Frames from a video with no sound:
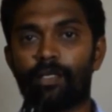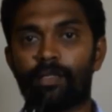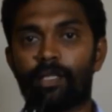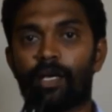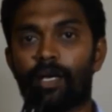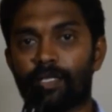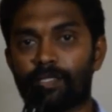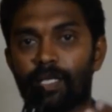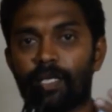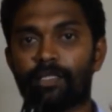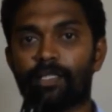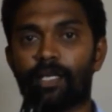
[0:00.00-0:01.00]
இந்த
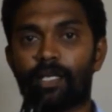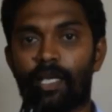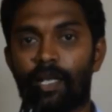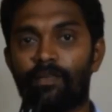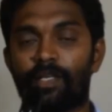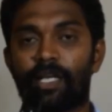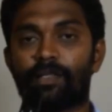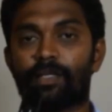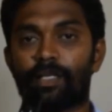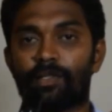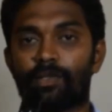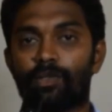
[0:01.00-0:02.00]
அரசாங்கத்தை கேள்வி
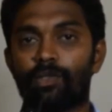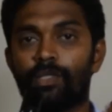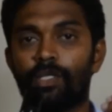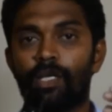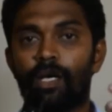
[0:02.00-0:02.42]
கேட்கிறதுக்கும்